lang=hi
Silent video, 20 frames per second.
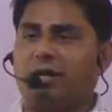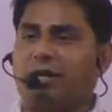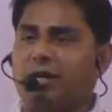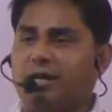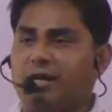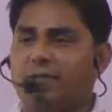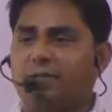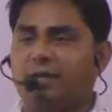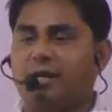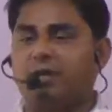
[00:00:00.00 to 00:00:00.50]
का
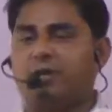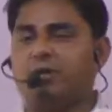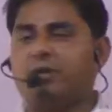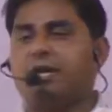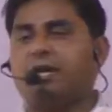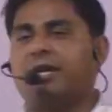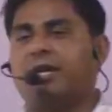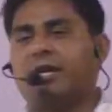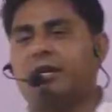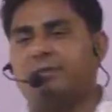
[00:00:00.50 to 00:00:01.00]
नियम कि
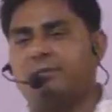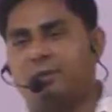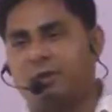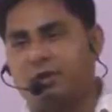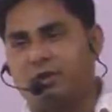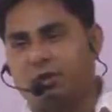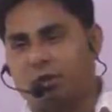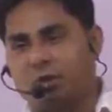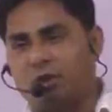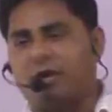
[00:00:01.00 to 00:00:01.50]
न्यूटन के नियम
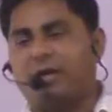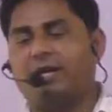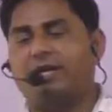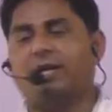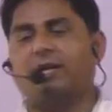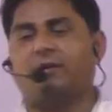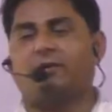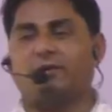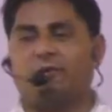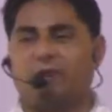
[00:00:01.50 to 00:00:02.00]
कोई तोड़ नहीं
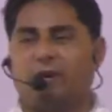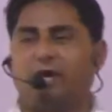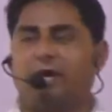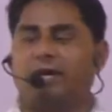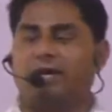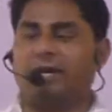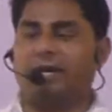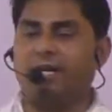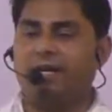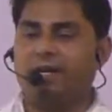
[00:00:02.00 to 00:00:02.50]
है कोई फेल
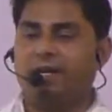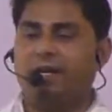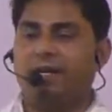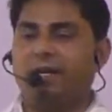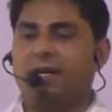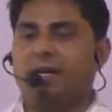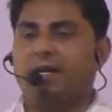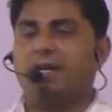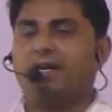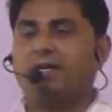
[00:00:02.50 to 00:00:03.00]
नहीं है
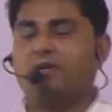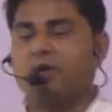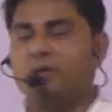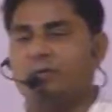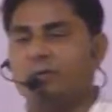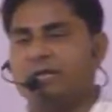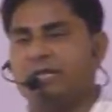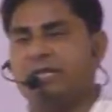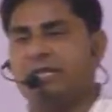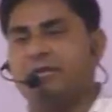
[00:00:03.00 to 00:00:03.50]
कि जो
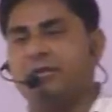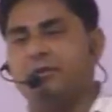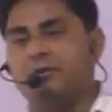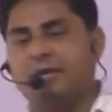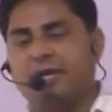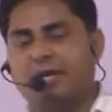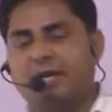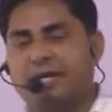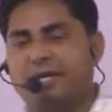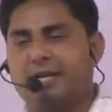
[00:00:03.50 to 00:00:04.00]
भी चीज़ें
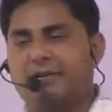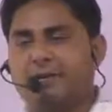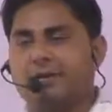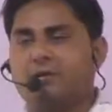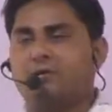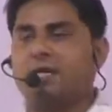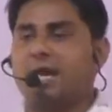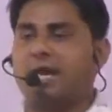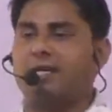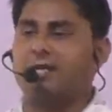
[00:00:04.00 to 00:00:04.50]
न्यूटन के नियम के
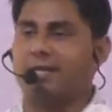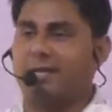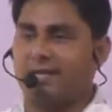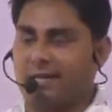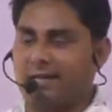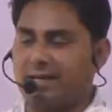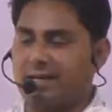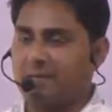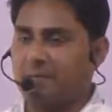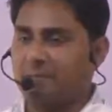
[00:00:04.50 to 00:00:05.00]
अनुसार
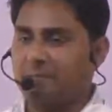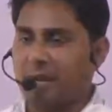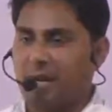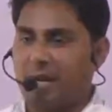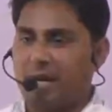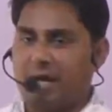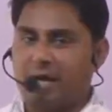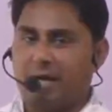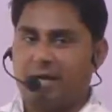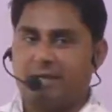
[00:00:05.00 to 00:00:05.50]
चलती है
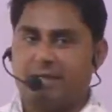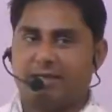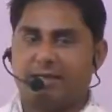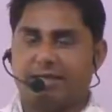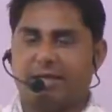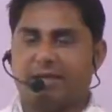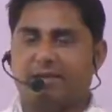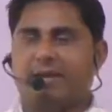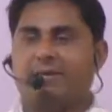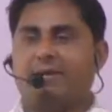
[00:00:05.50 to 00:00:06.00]

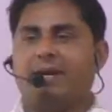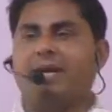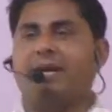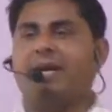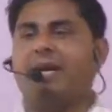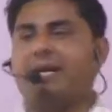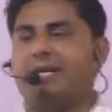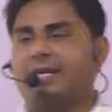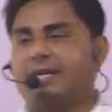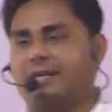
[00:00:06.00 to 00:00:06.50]
जितनी भी हमारी
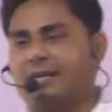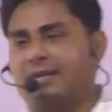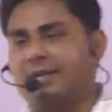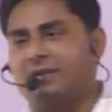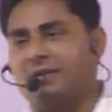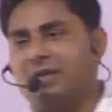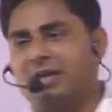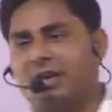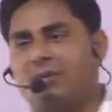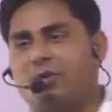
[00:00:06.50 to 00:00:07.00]
इलेक्ट्रिसिटी
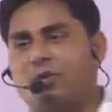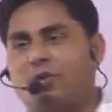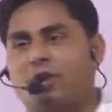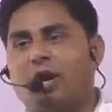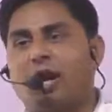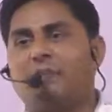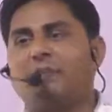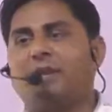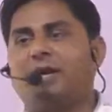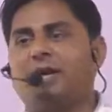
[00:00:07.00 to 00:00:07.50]
होती है ना वो
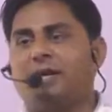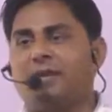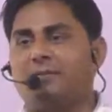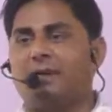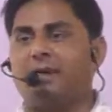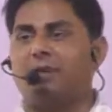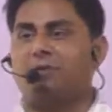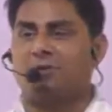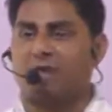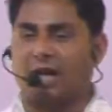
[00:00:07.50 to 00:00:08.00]
गुलाम के नियम
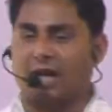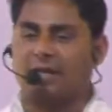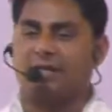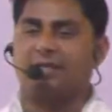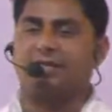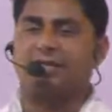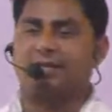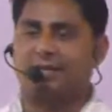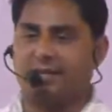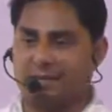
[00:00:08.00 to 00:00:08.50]
के अनुसार ही
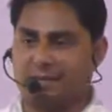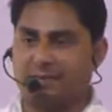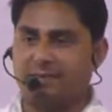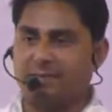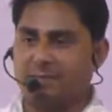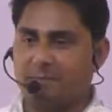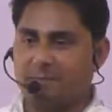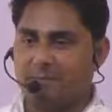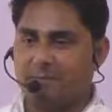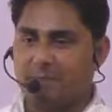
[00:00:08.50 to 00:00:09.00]
चलती है
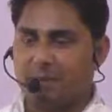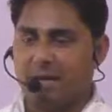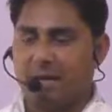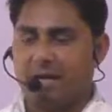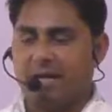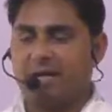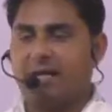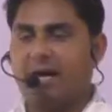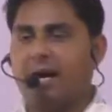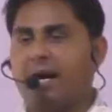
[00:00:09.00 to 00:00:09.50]

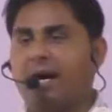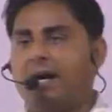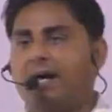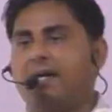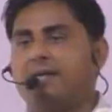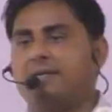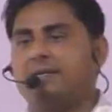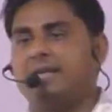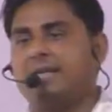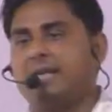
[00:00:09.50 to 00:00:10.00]
या
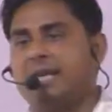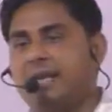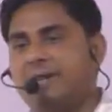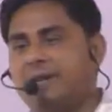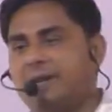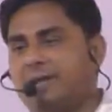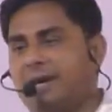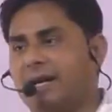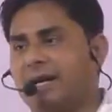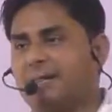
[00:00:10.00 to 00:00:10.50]
जितने
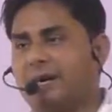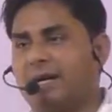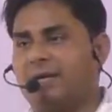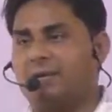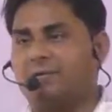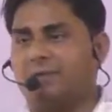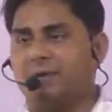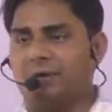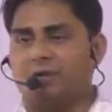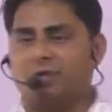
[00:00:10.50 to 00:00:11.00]
भी हमारे
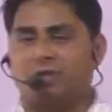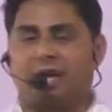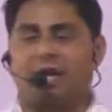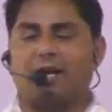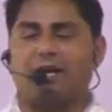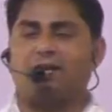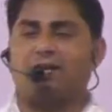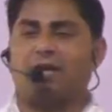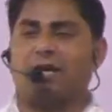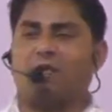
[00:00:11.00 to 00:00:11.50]
पास विद्युत
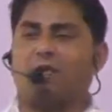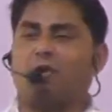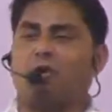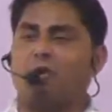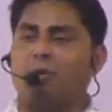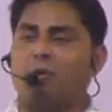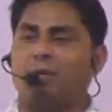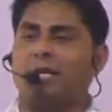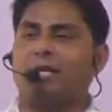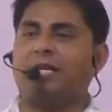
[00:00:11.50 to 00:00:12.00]
चालन होता है
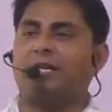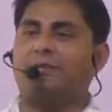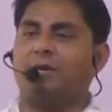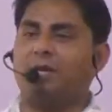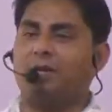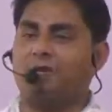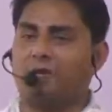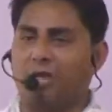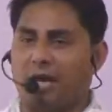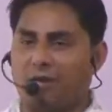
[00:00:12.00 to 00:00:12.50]
वो ओम के नियम के
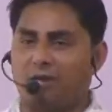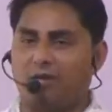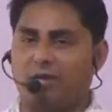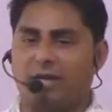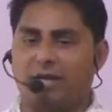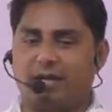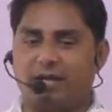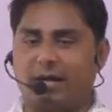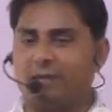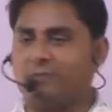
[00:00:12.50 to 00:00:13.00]
अनुसार
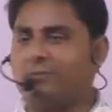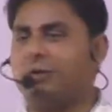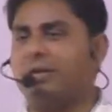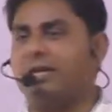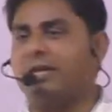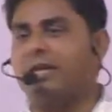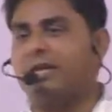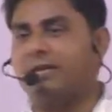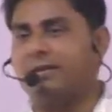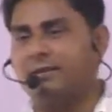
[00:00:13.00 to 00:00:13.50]
होता है नाम
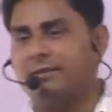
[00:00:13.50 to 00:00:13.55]
सुनिए